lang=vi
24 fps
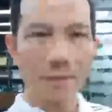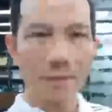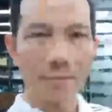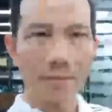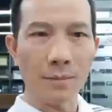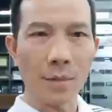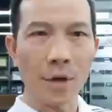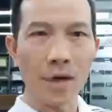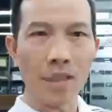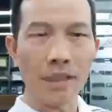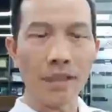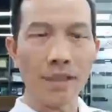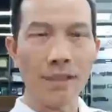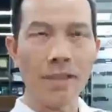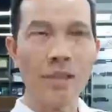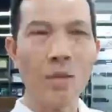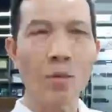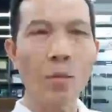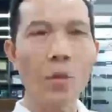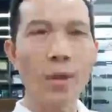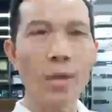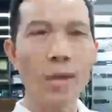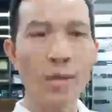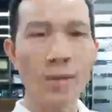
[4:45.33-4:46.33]
mọi thứ
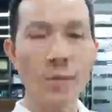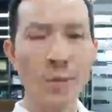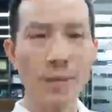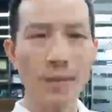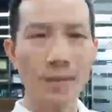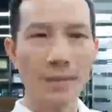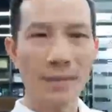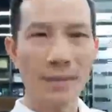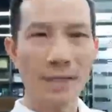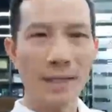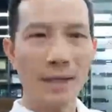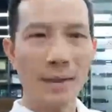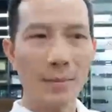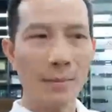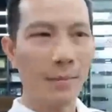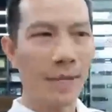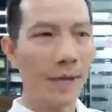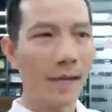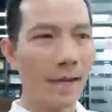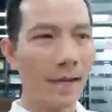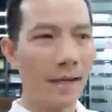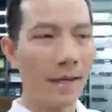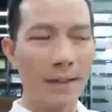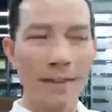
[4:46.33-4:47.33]
xung quanh tôi
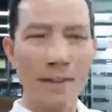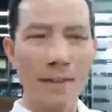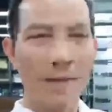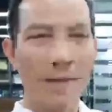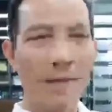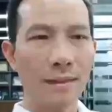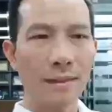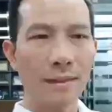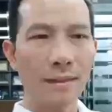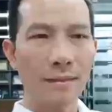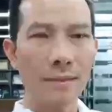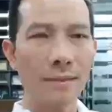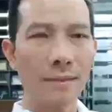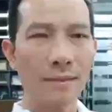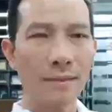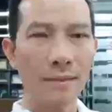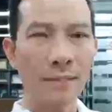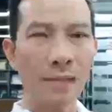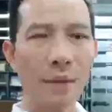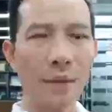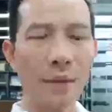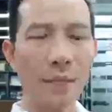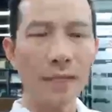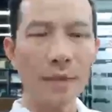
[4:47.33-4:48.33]
mà
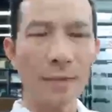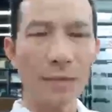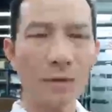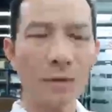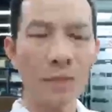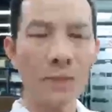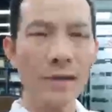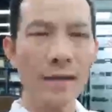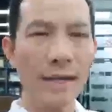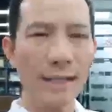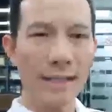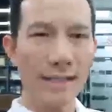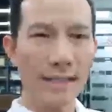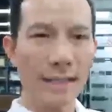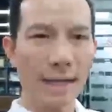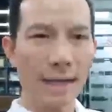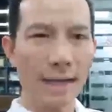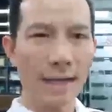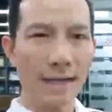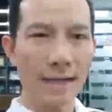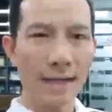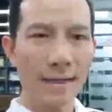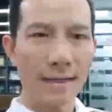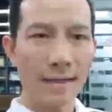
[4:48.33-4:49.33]
thiếu anh cũng không vấn đề gì
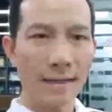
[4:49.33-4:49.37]
cả.